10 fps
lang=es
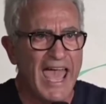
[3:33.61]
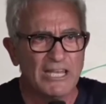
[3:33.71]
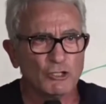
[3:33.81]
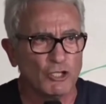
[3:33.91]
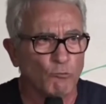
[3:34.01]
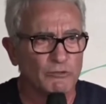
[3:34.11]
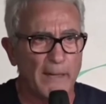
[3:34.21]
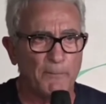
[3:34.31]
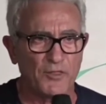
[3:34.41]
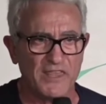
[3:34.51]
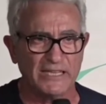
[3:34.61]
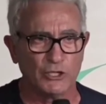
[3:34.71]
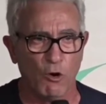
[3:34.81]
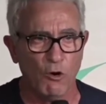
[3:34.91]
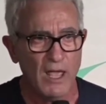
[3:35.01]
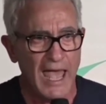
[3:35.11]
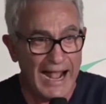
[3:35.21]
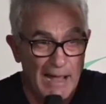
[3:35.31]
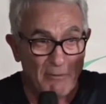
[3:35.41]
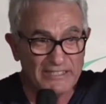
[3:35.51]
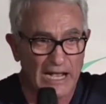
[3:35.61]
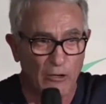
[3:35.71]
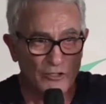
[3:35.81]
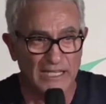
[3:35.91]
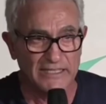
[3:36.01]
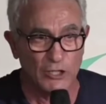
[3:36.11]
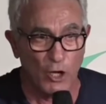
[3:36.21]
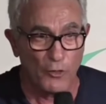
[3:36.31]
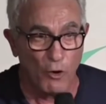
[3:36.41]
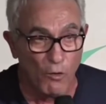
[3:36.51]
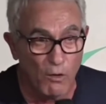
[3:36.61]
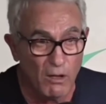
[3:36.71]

ellos son un 10%. Hagamos estas cosas entre todos.